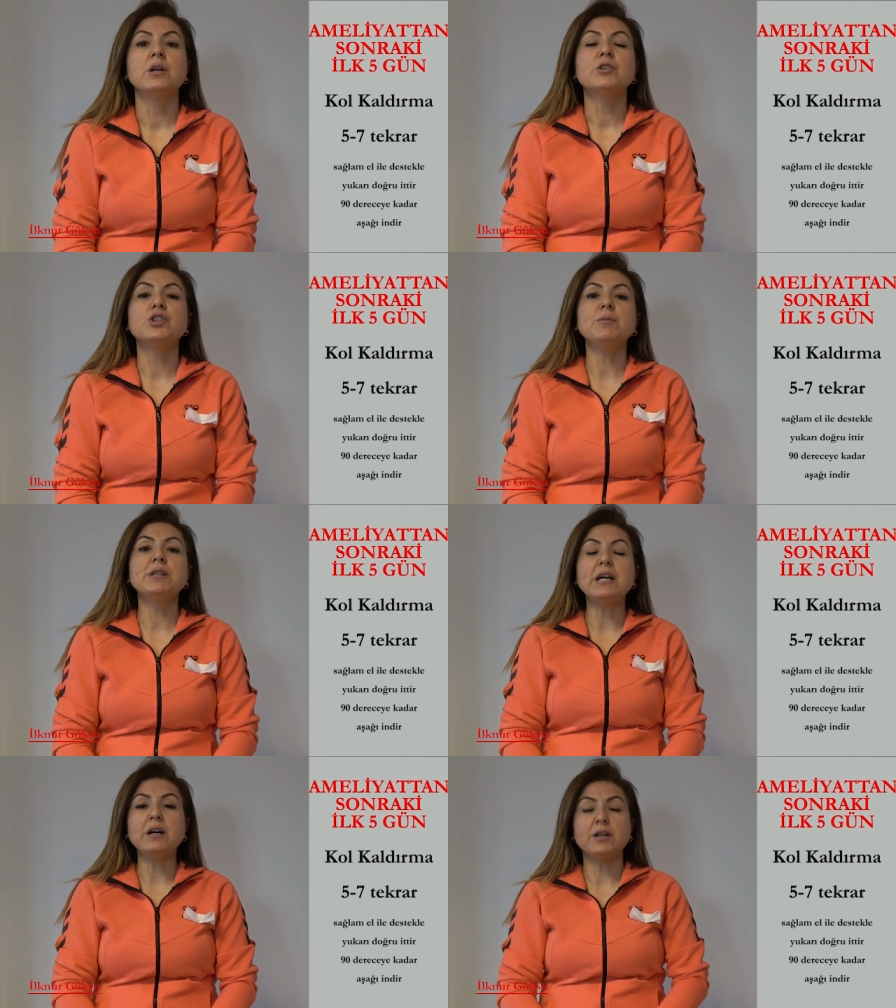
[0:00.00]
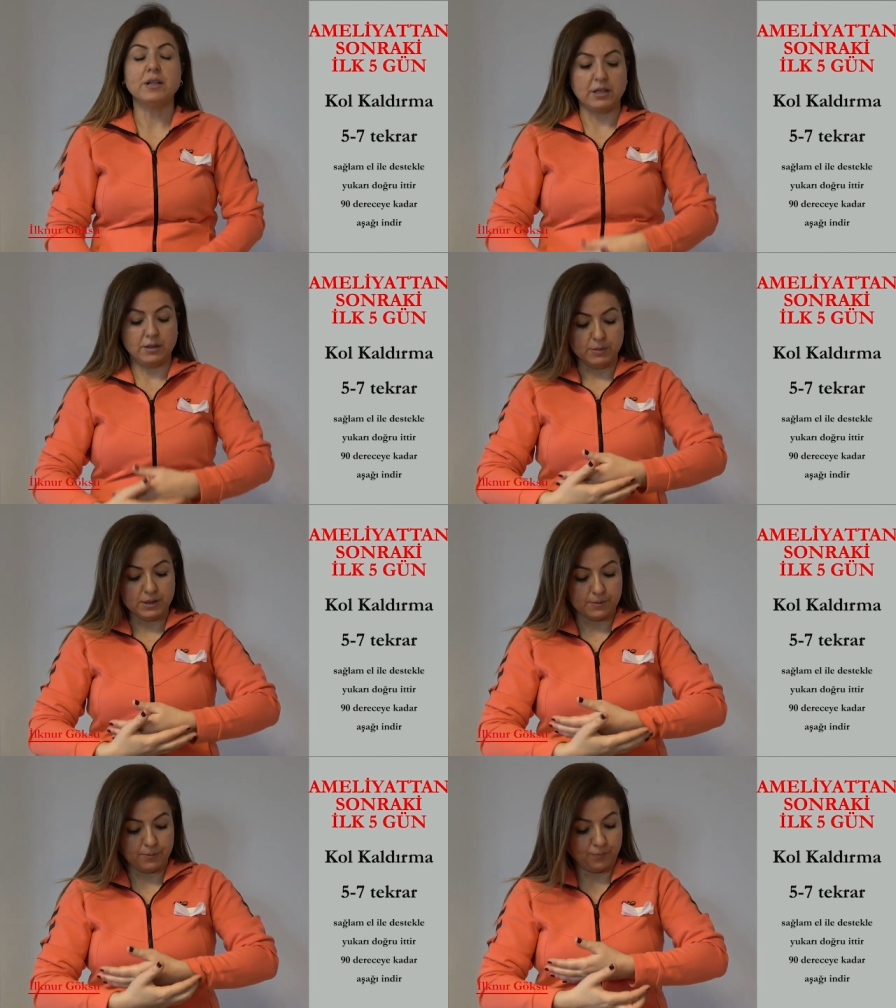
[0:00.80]
Şimdi diğer
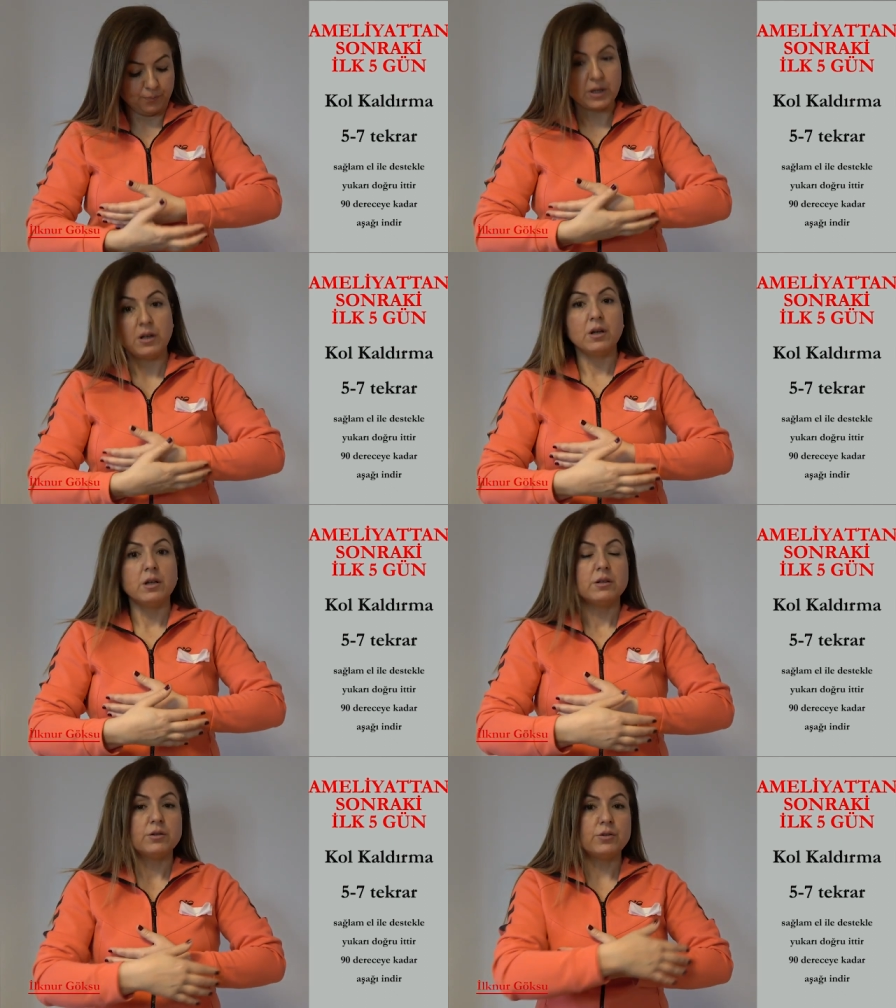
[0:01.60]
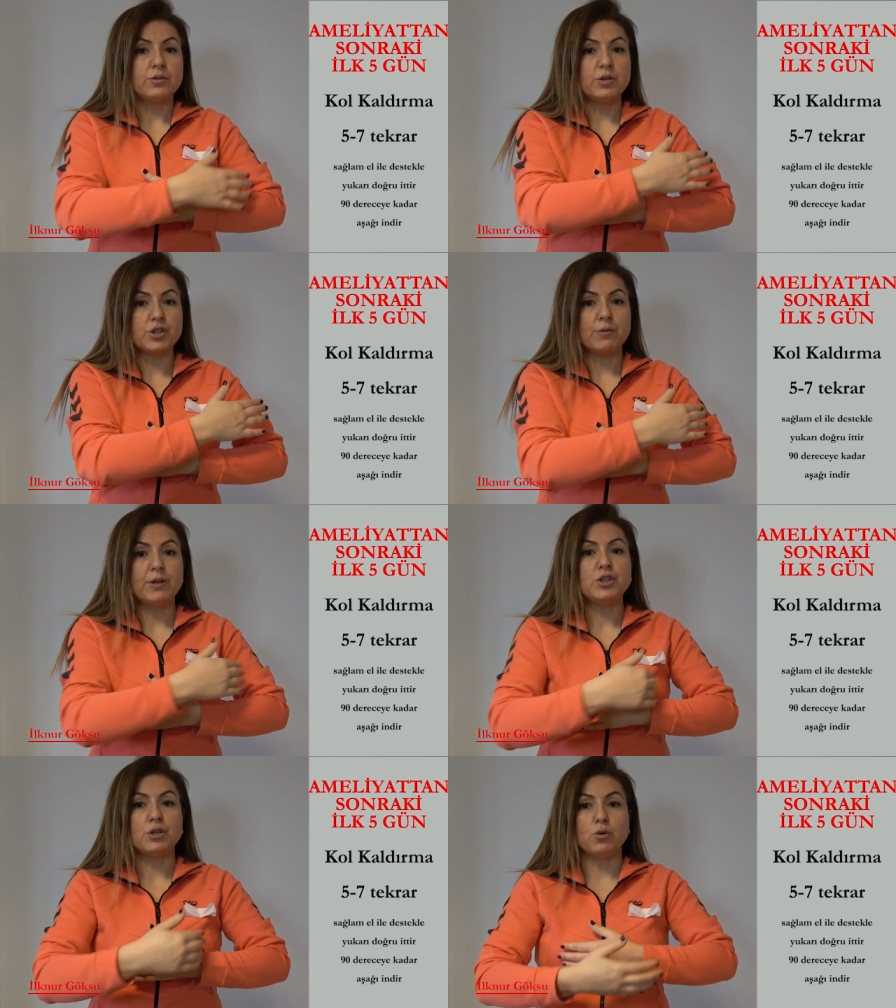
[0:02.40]
hareketimiz dışa
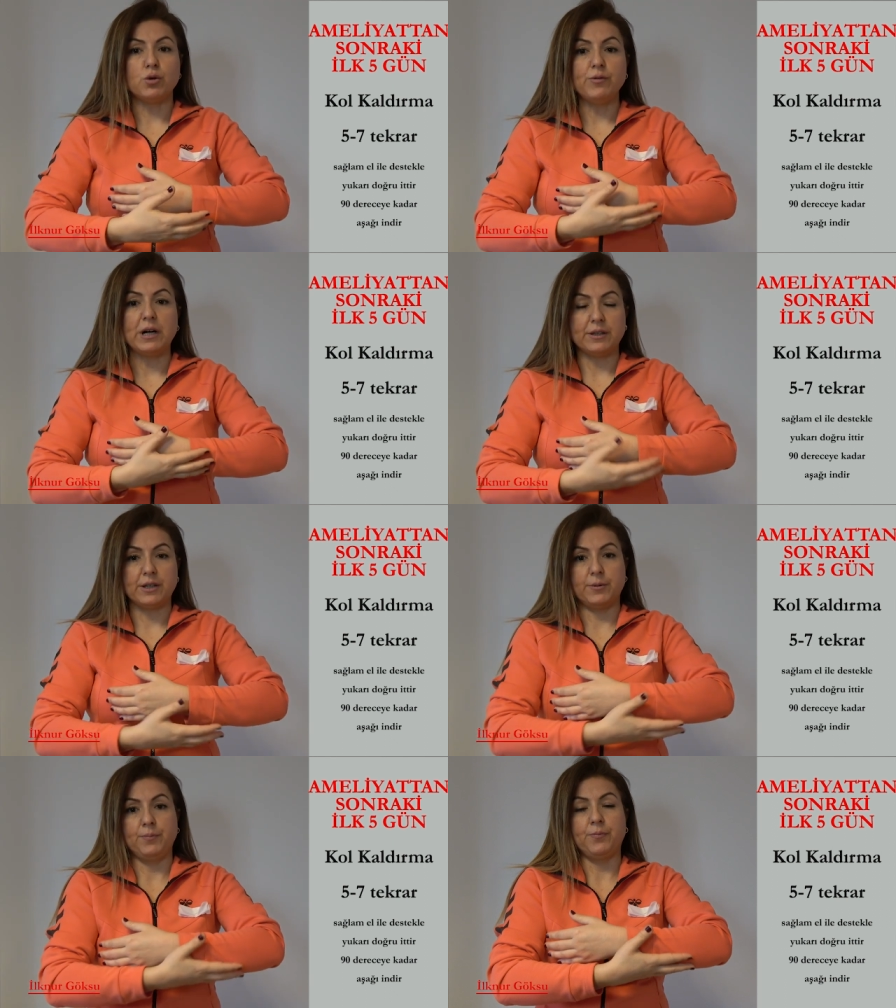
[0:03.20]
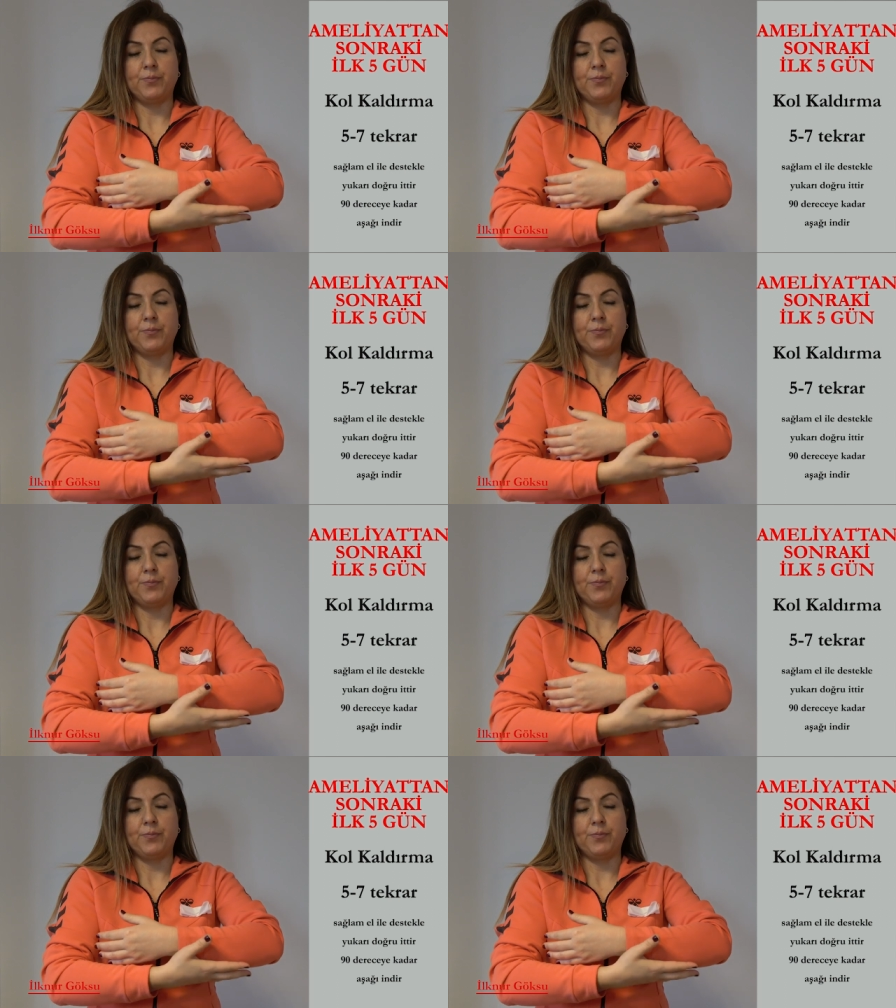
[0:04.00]
ve içe doğru verdik.